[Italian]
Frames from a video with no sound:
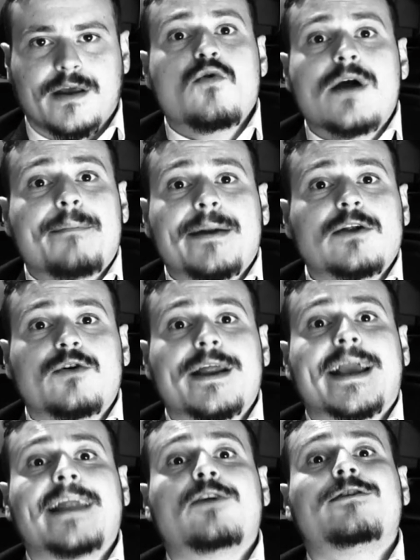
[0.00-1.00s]
un
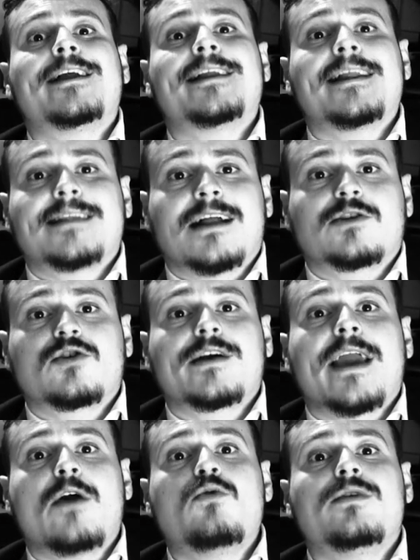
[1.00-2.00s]
capannone che non è nient'altro
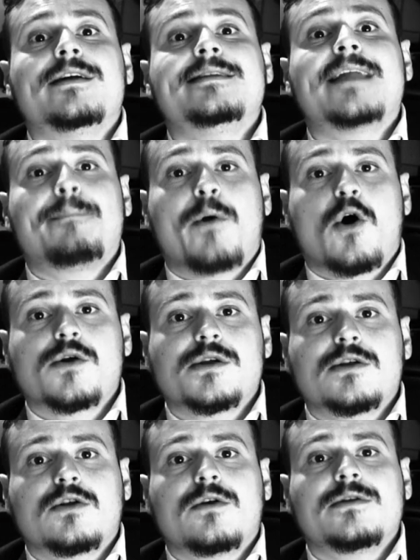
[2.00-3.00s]
che un
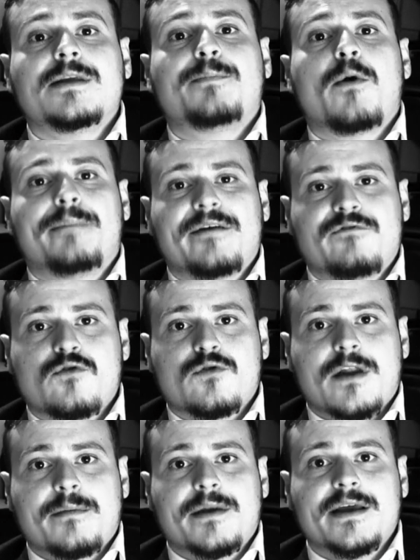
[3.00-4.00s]
deposito di pompe
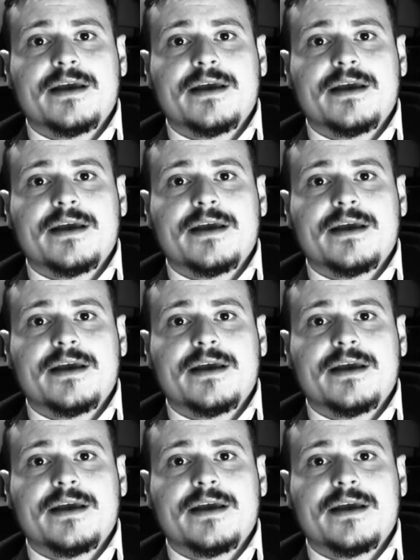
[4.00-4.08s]
funebri.